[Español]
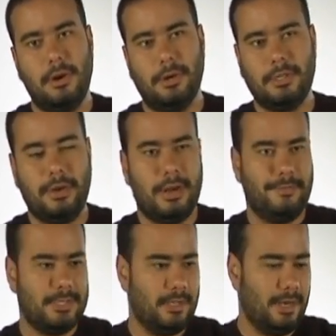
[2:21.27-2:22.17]
o se vieran
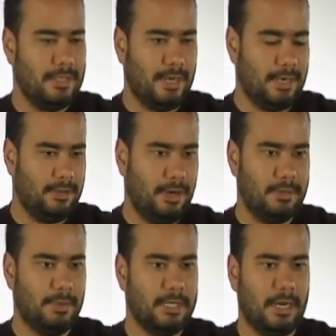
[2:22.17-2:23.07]
en festivales
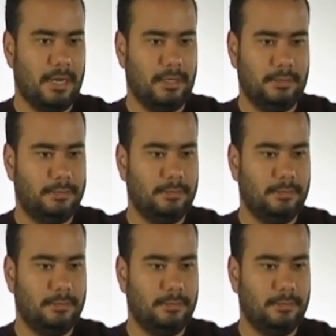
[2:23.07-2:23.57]
internacionales pues era